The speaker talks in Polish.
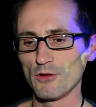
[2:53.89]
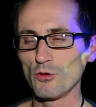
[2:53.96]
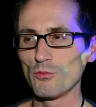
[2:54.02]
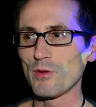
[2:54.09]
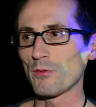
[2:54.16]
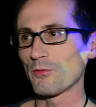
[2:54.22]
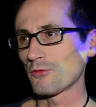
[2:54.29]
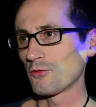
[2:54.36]
no
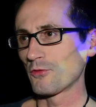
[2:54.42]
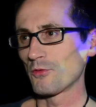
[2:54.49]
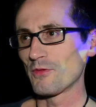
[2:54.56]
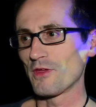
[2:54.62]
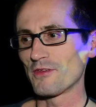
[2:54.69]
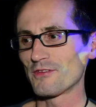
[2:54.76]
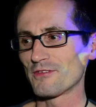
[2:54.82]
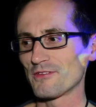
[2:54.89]
lubię po prostu to
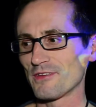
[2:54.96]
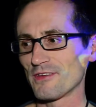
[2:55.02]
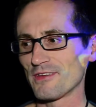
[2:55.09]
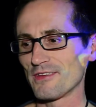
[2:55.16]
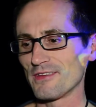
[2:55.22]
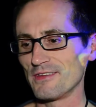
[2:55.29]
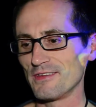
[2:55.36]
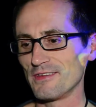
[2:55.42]

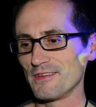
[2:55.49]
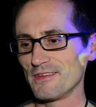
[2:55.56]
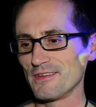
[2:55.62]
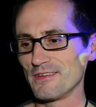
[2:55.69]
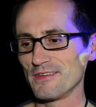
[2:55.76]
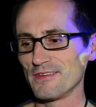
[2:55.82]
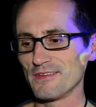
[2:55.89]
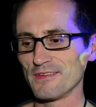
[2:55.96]
miejsce i,
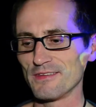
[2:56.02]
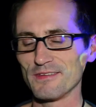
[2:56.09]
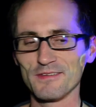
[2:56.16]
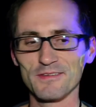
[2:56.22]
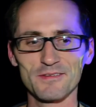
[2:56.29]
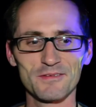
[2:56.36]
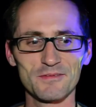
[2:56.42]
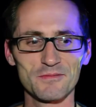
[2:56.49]
i